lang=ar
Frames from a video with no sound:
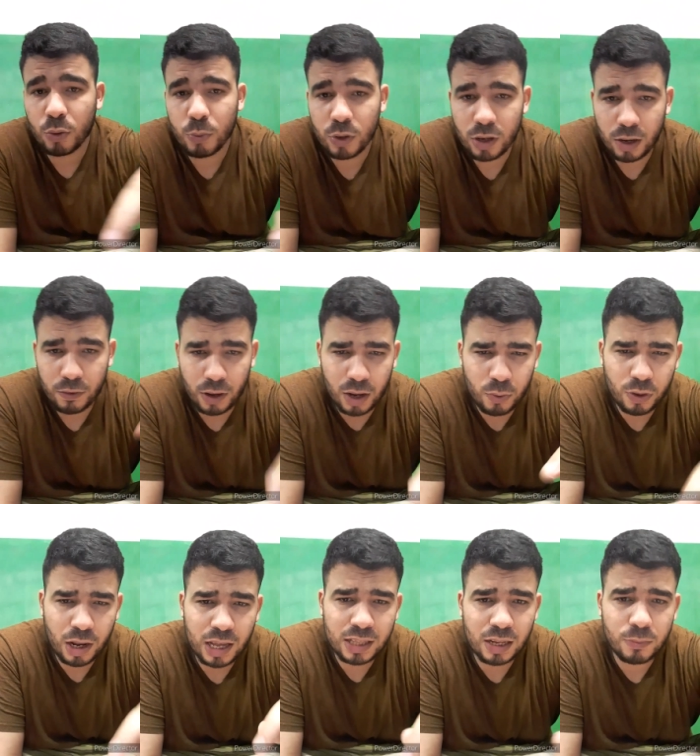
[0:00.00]
قبول حول
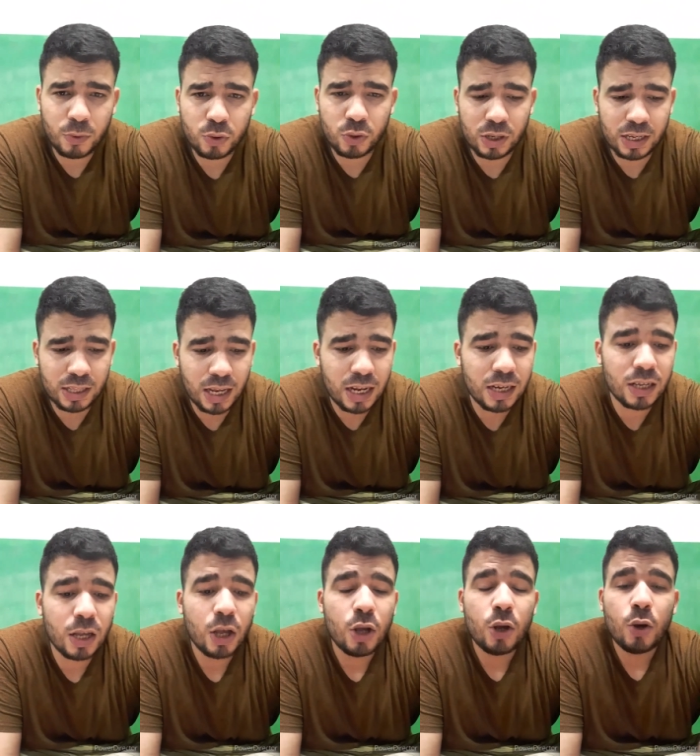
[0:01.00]
هذا الموضوع كذلك
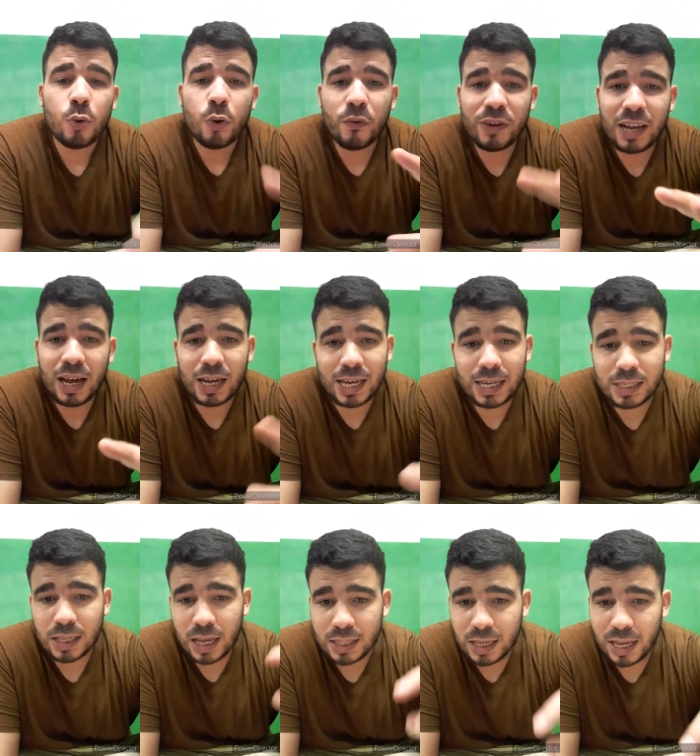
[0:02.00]
وفي الأخير
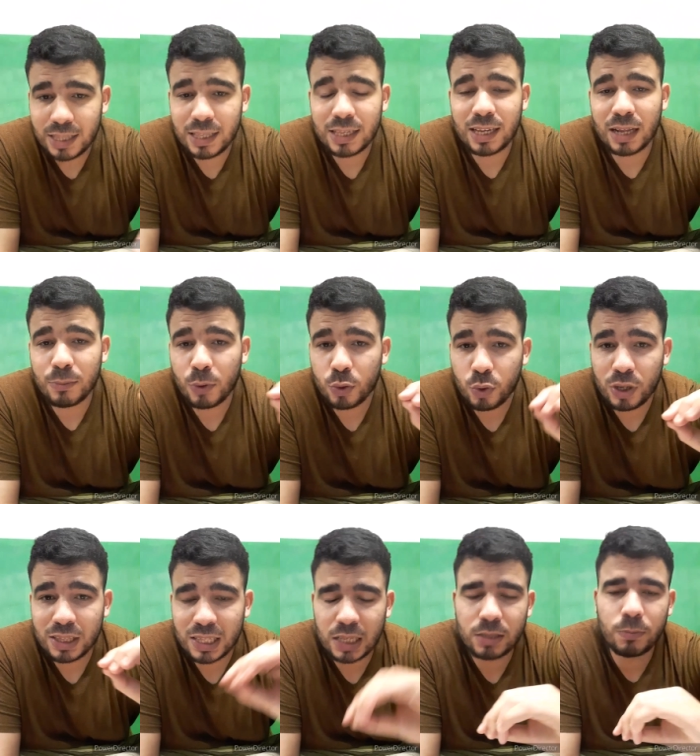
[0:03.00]
سأتحدث عن موضوع
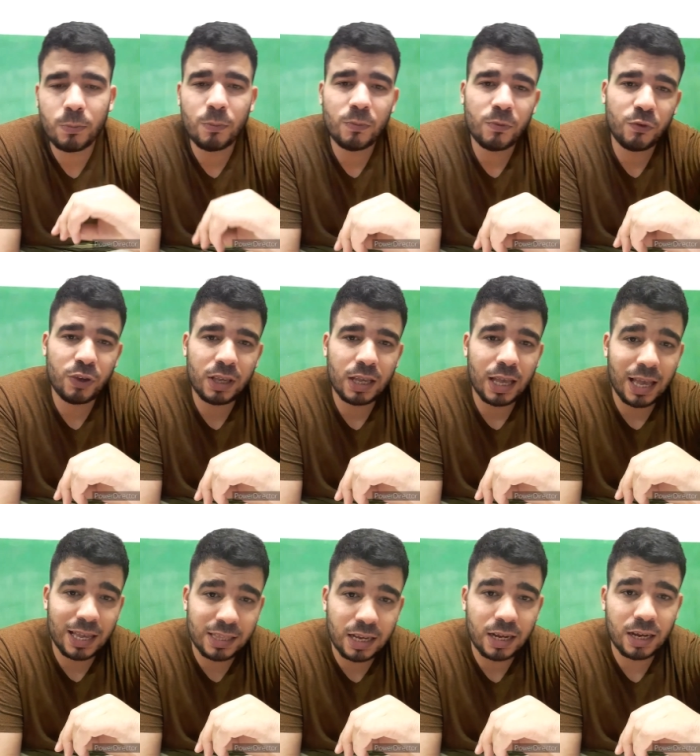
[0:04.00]
النصب في
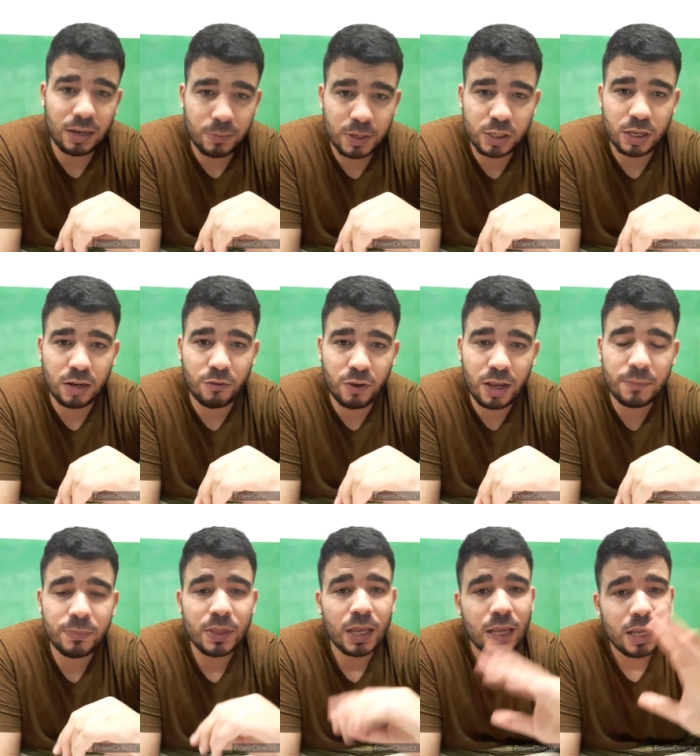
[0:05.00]
هذا المجال
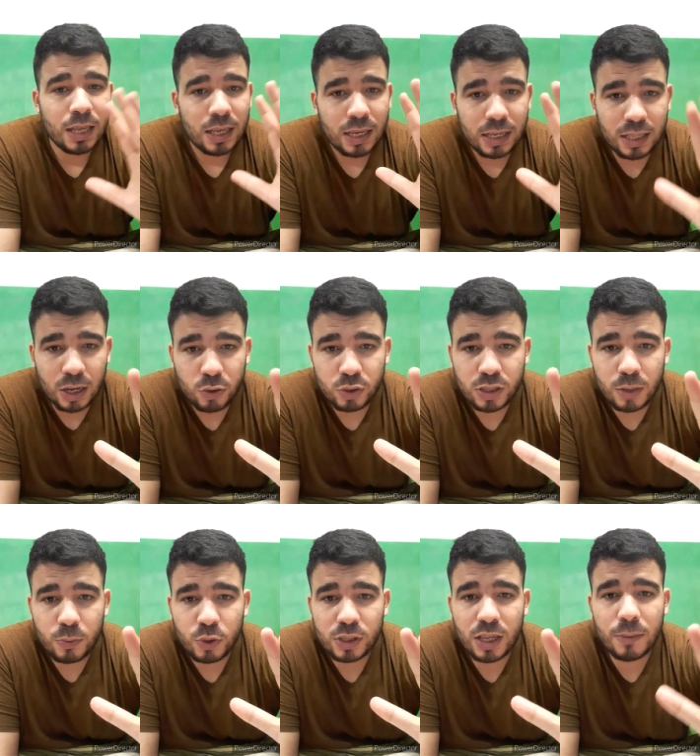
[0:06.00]
فاهم إذا كنت
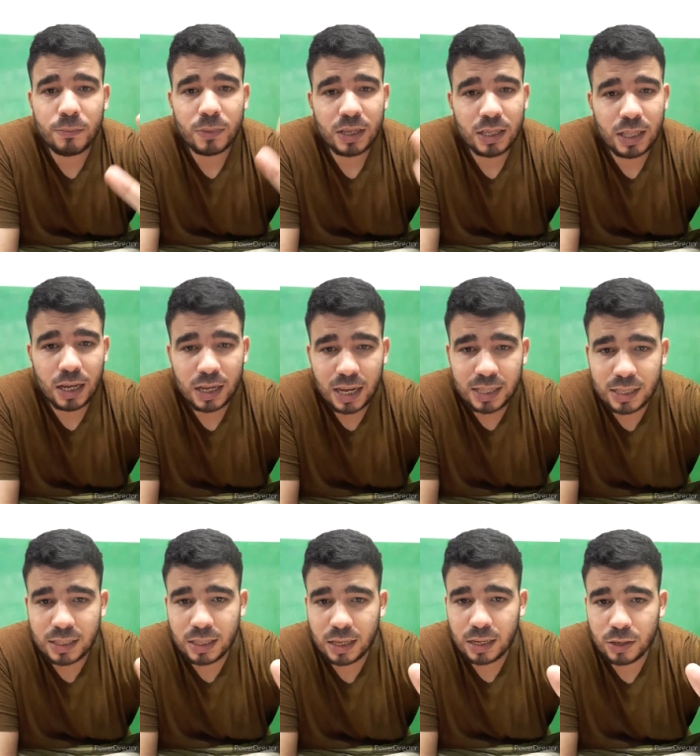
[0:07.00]
مهتم إذا
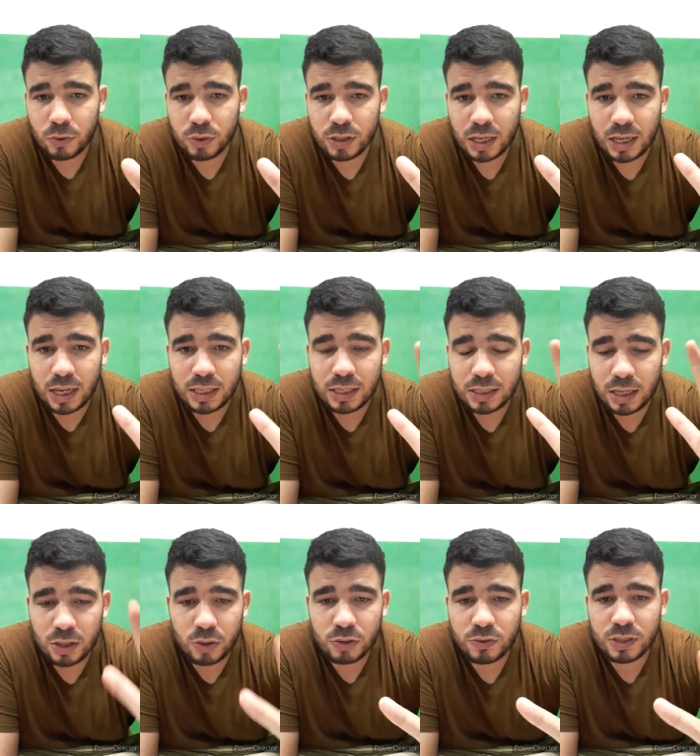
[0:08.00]
كانت كنت يعني
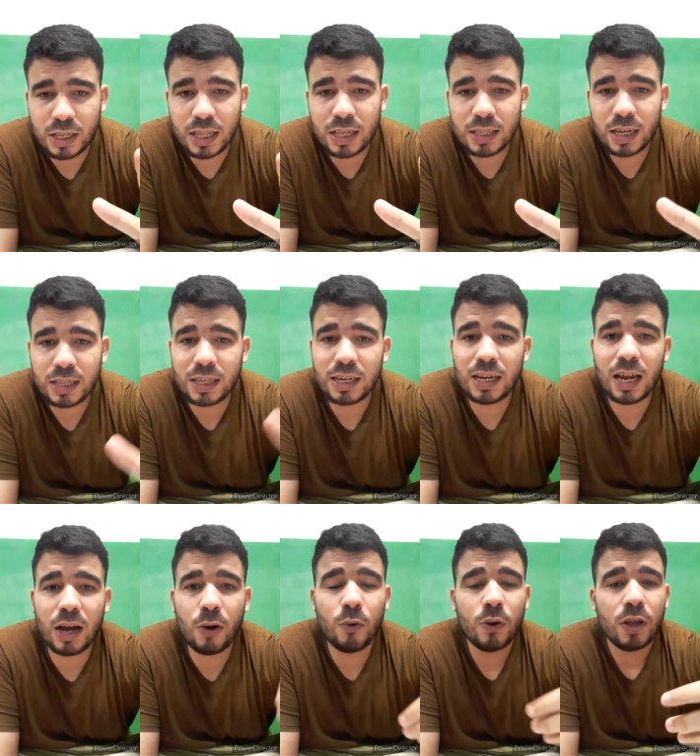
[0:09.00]
تدرس في السنة التحضيرية
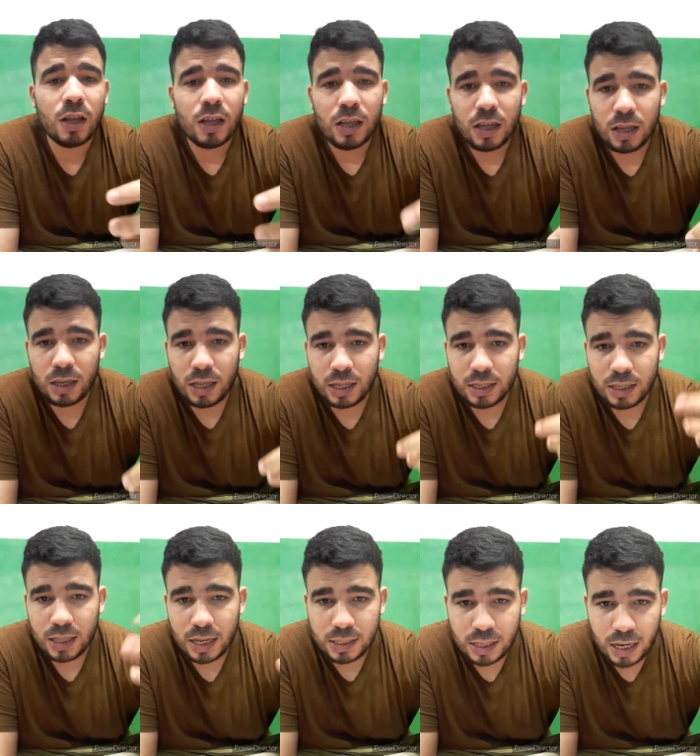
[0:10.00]
أو يعني
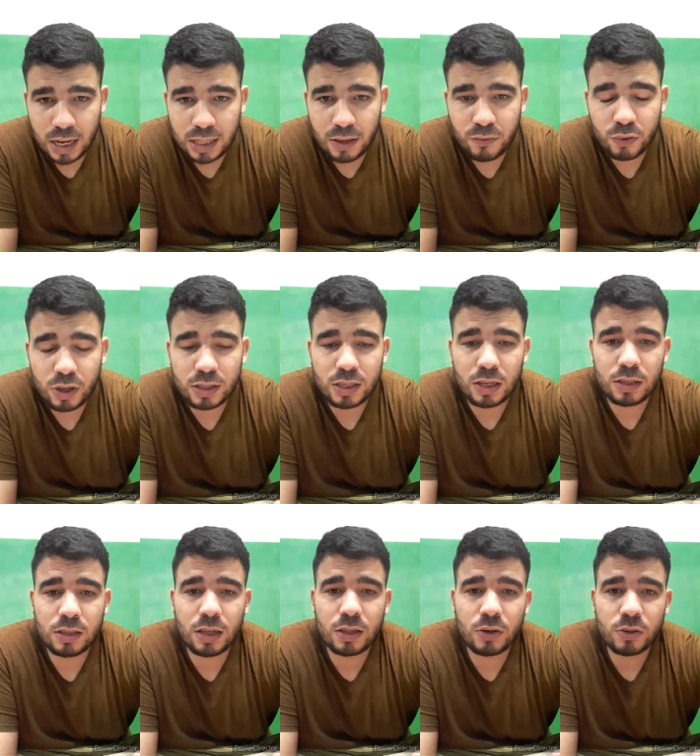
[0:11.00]
لا زال هدفك أن
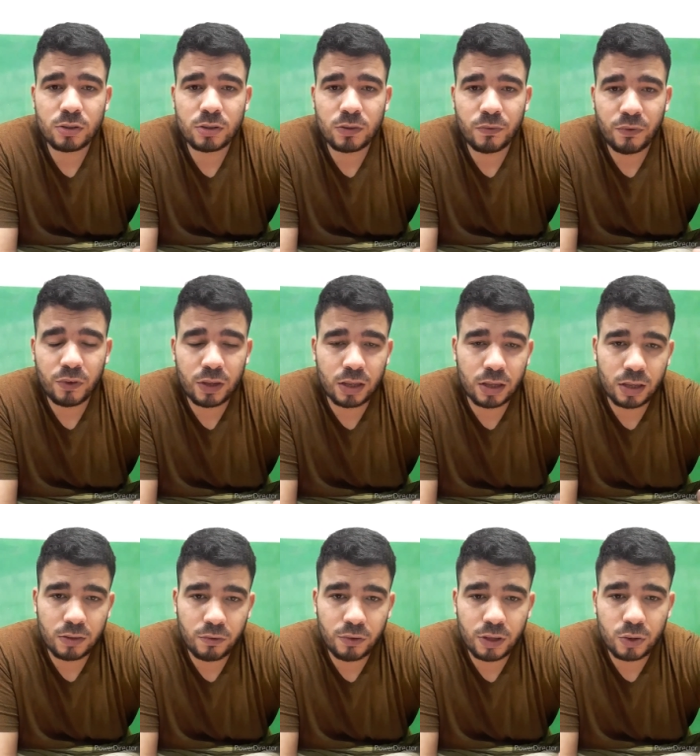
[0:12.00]
تدرس
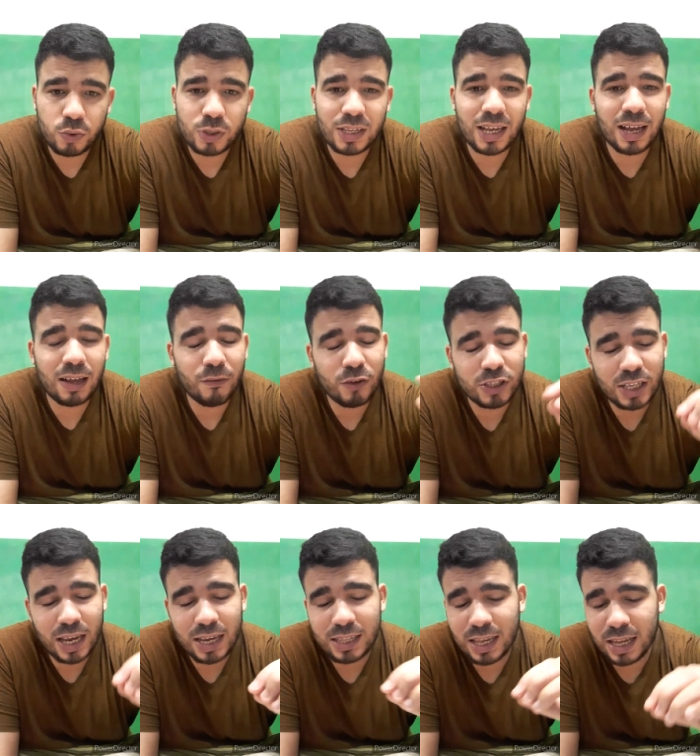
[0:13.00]
في في روسيا
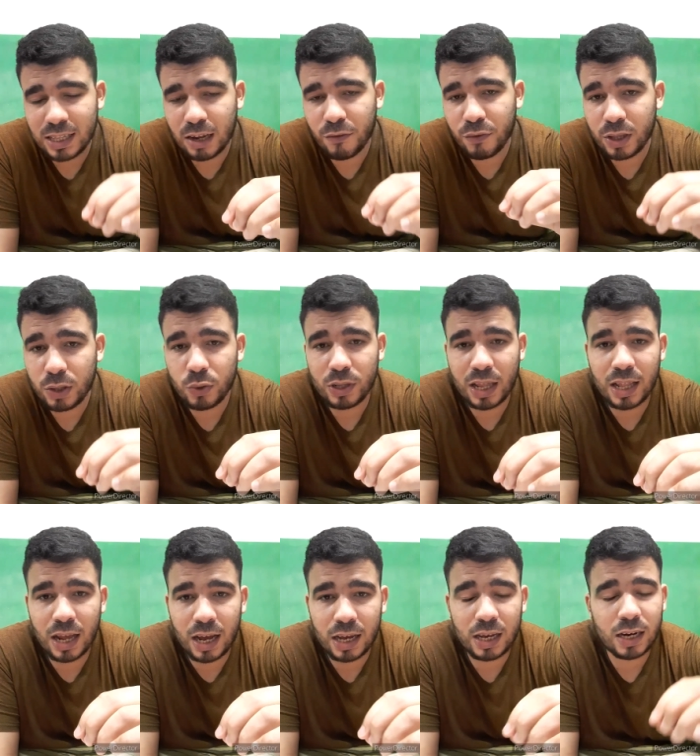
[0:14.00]
فشاهد هذا الفيديو إلى
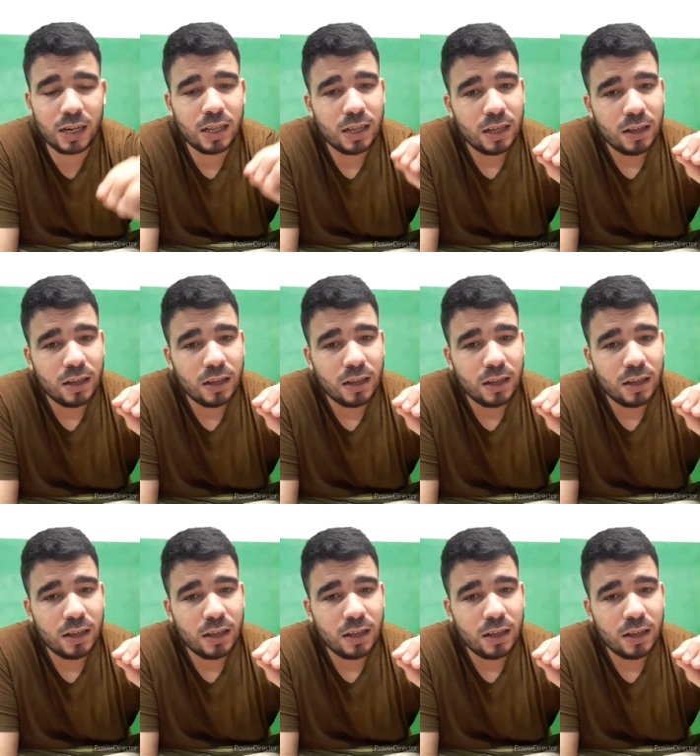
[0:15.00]
الآخر